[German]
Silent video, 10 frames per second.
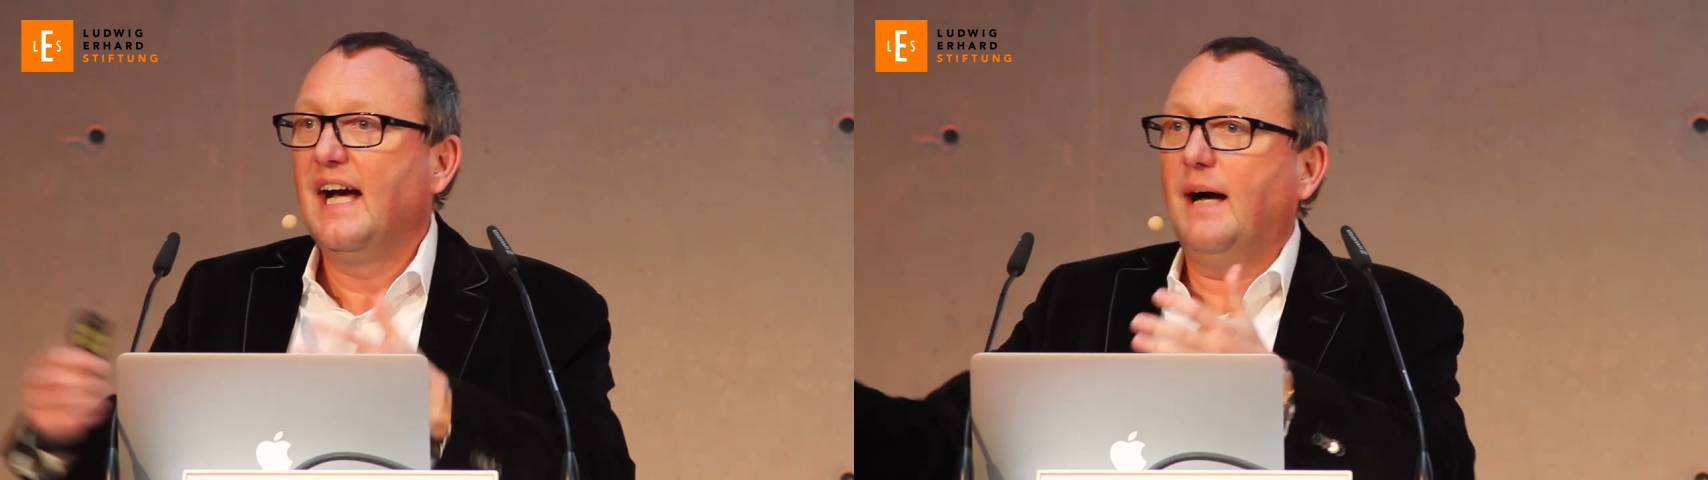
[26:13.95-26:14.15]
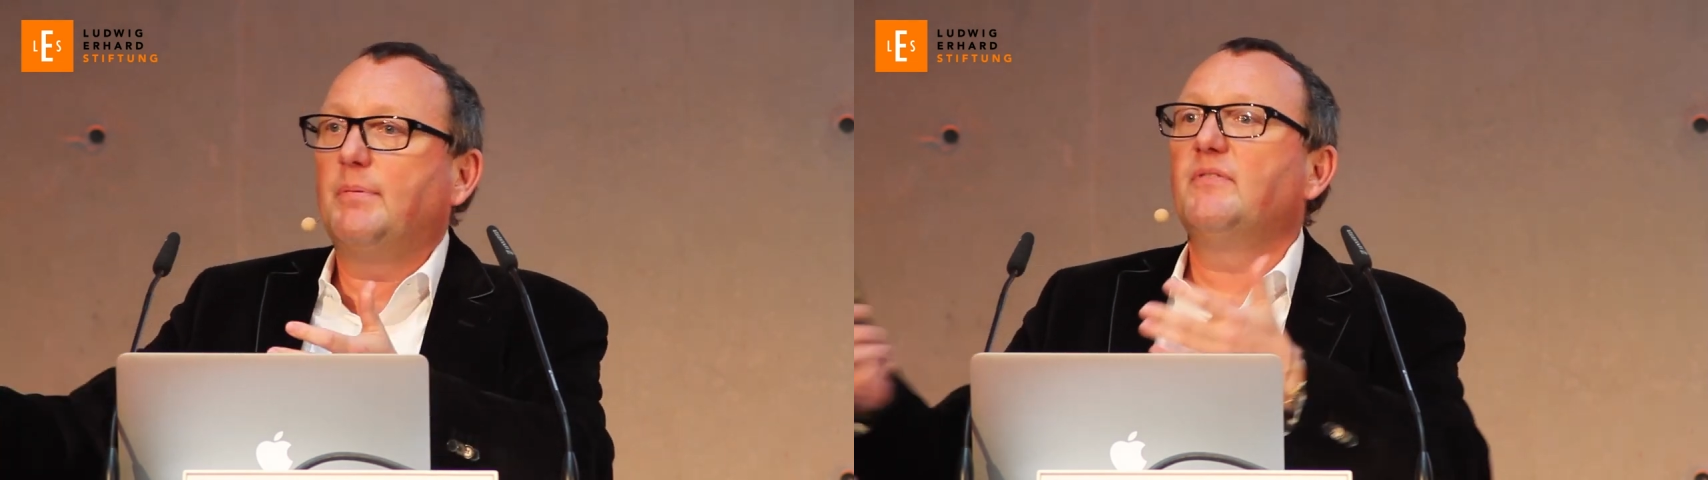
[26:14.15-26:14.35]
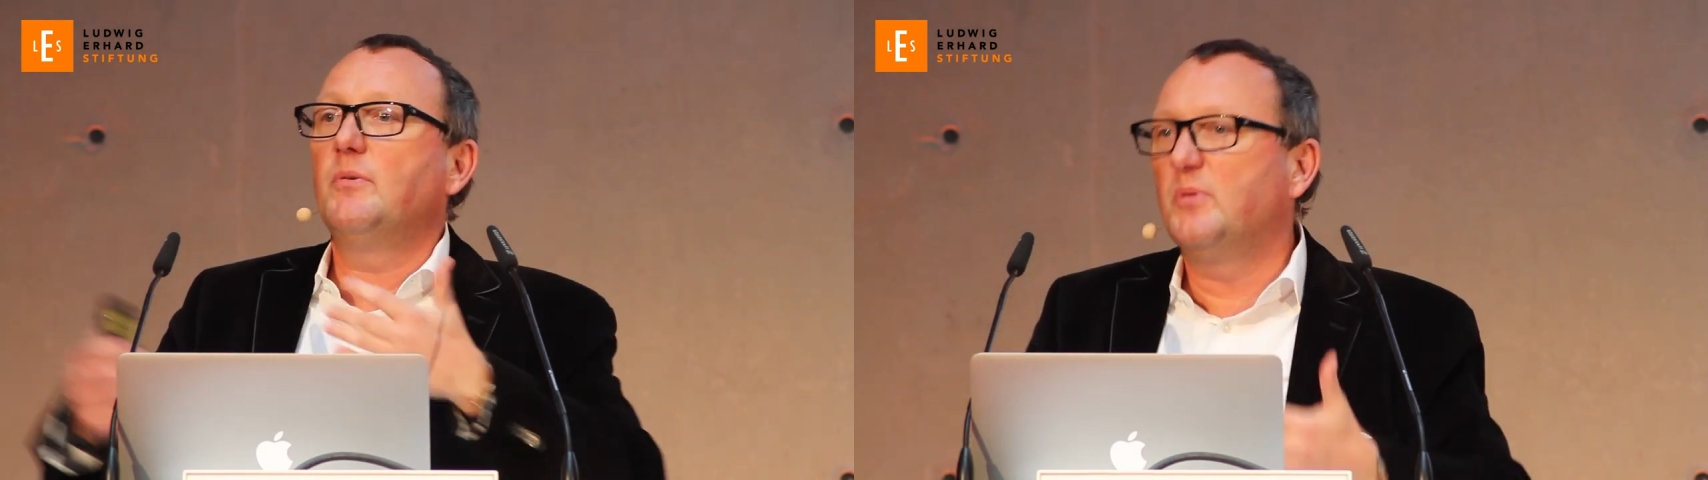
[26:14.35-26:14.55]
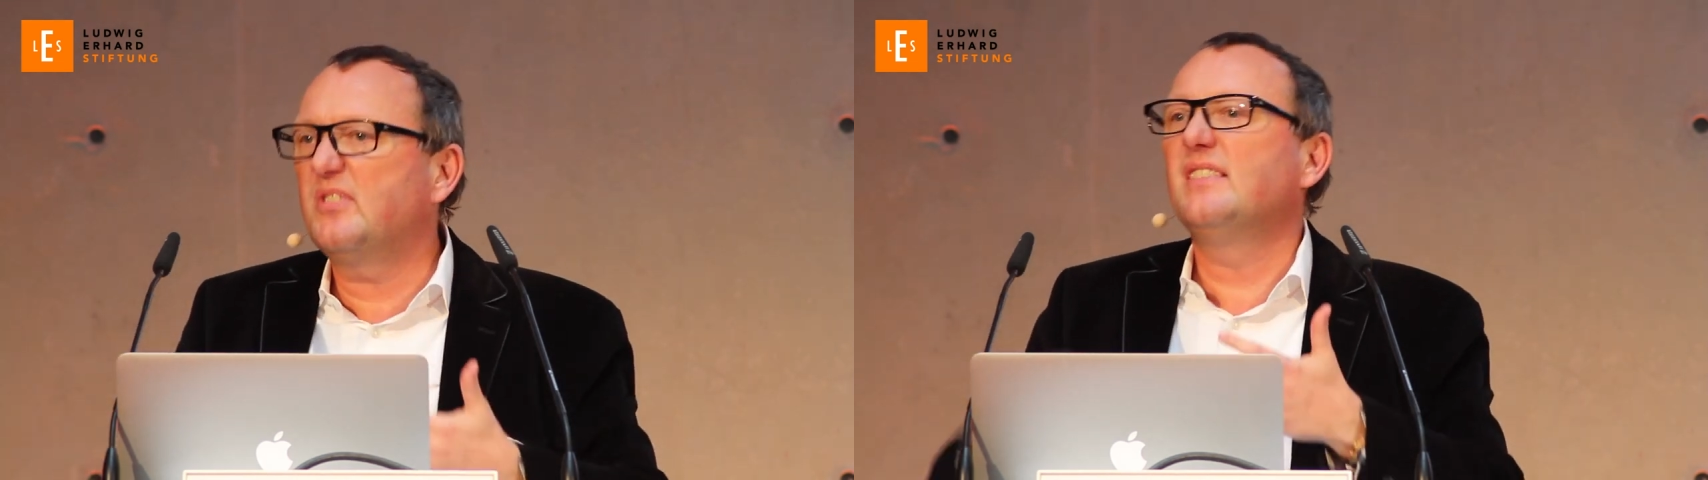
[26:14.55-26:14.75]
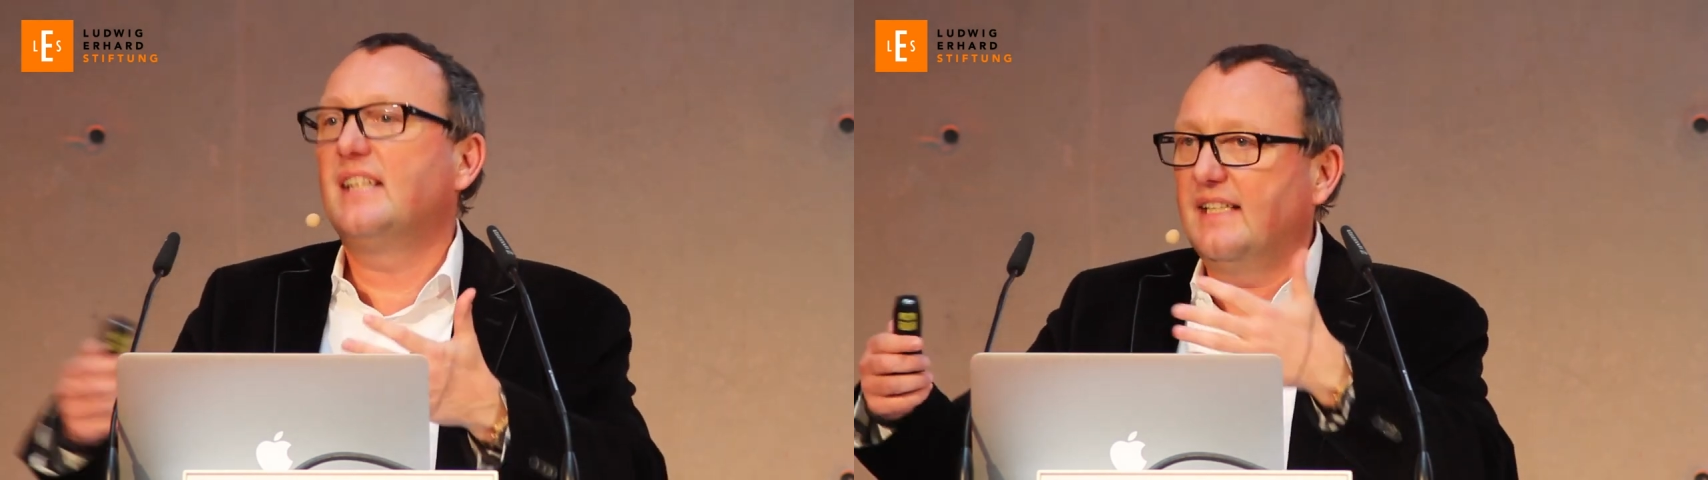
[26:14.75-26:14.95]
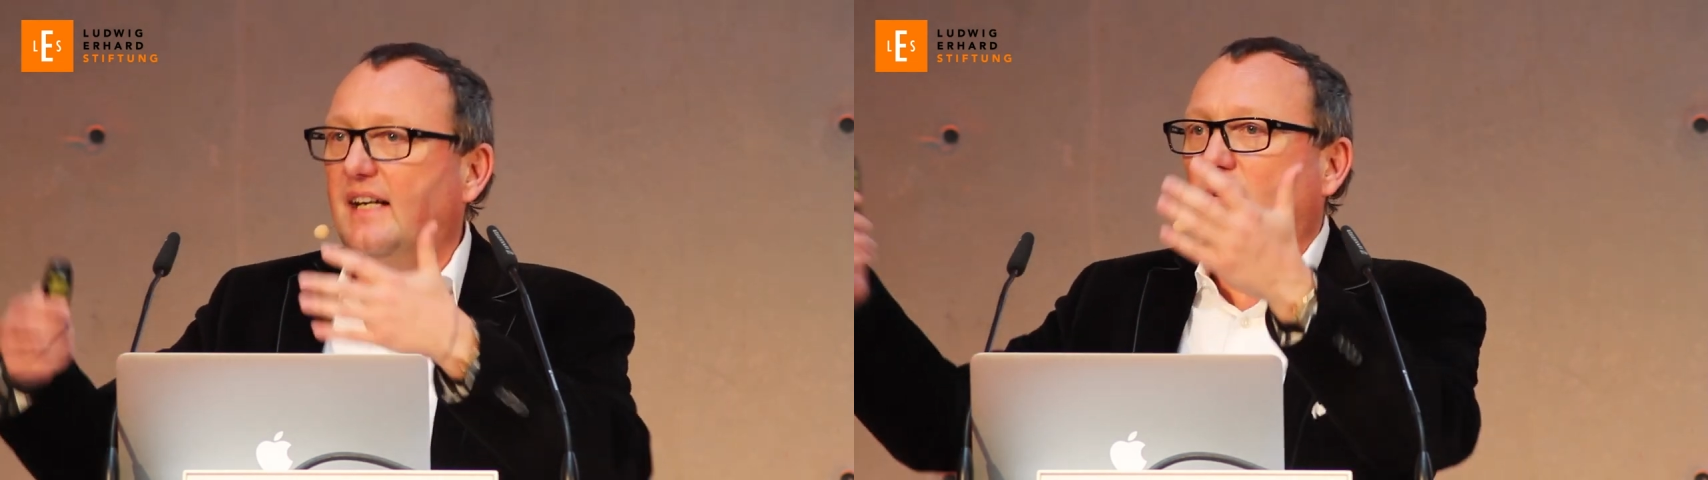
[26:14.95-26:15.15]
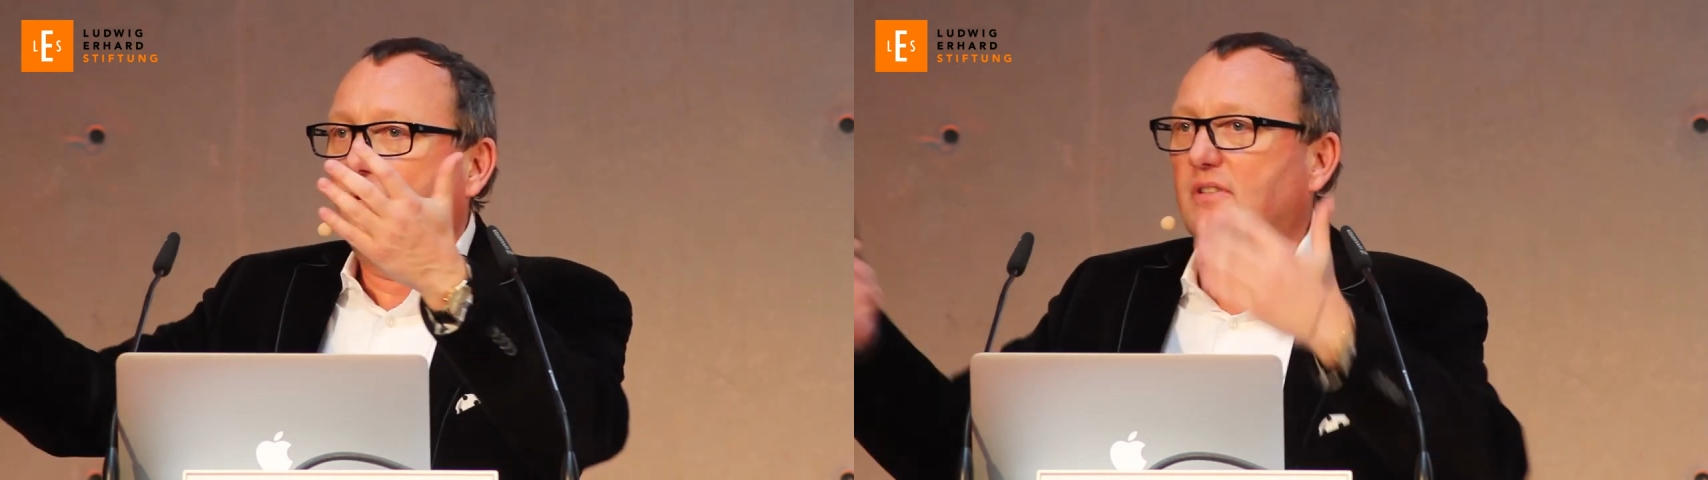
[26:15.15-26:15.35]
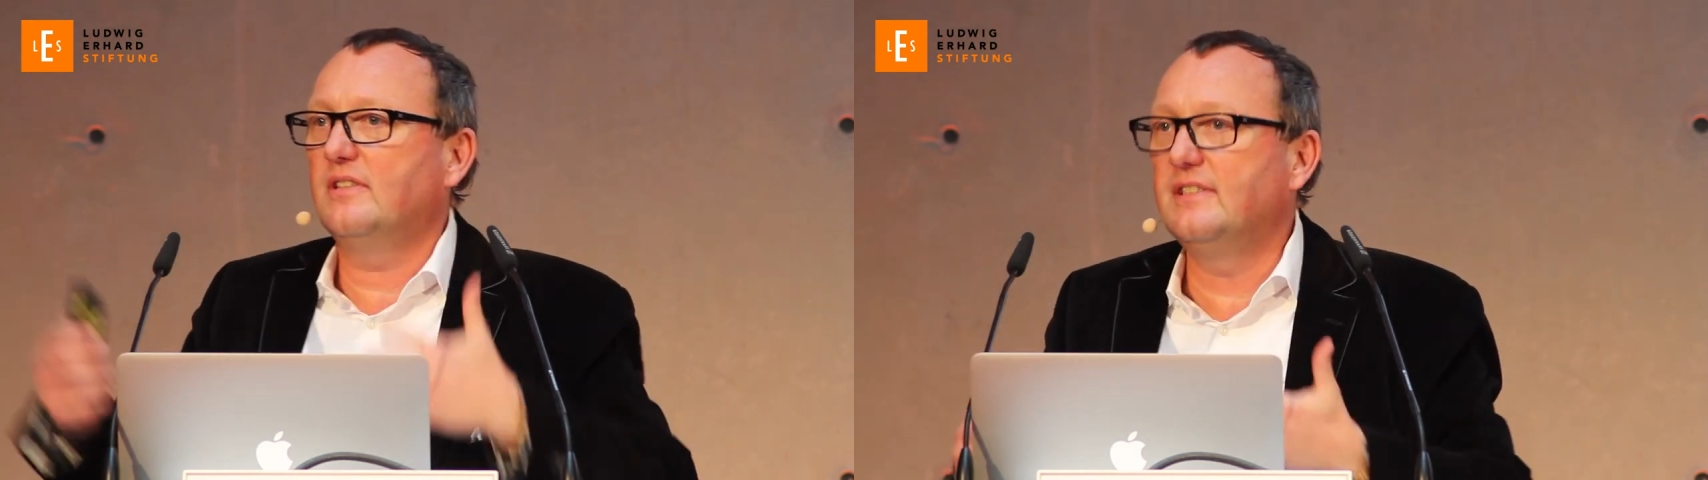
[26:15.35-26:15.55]
aber wir müssen dann
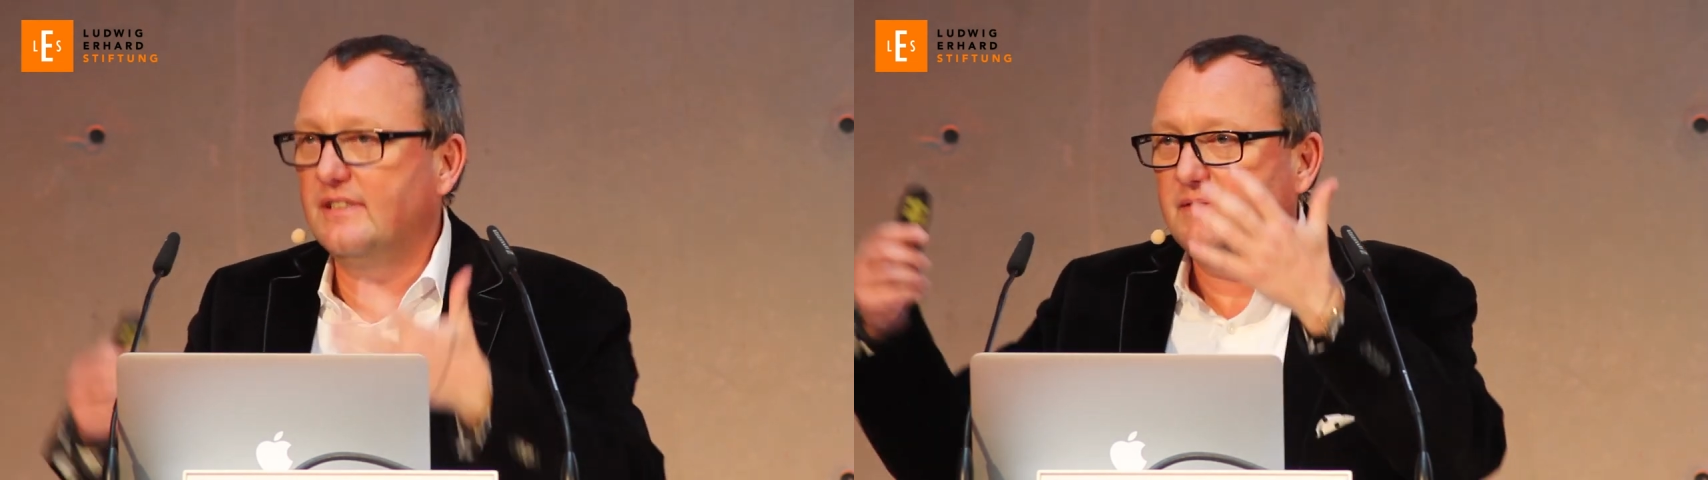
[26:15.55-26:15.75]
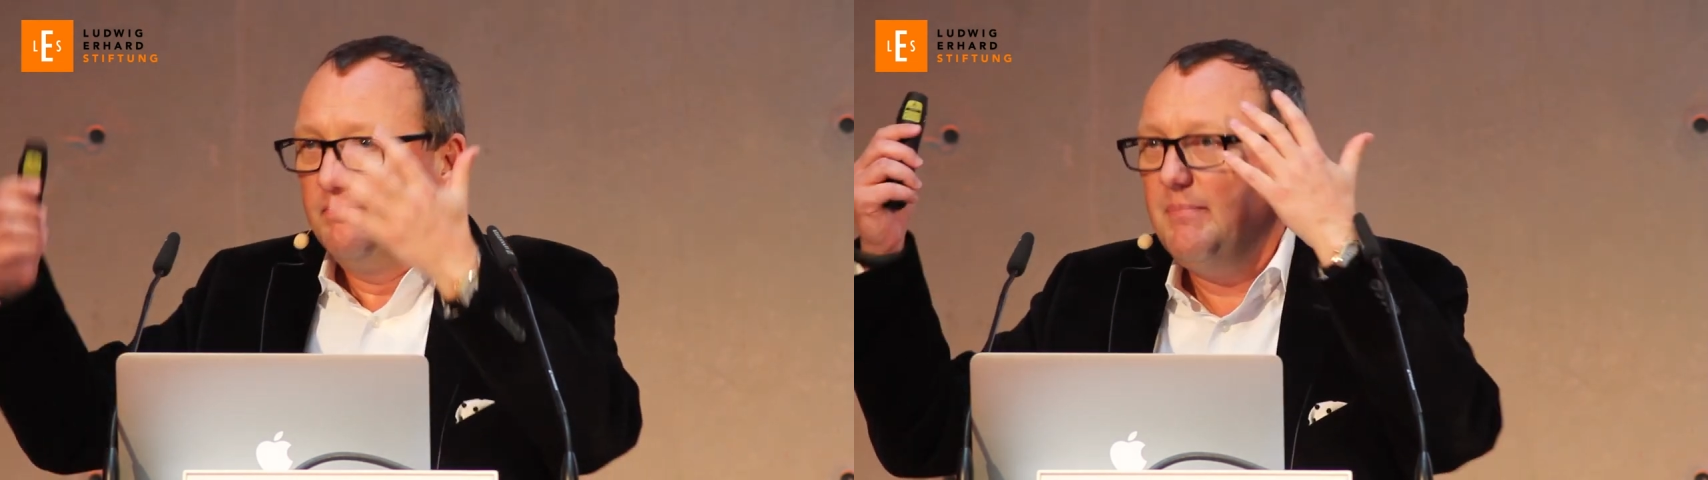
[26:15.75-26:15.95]
auch äh,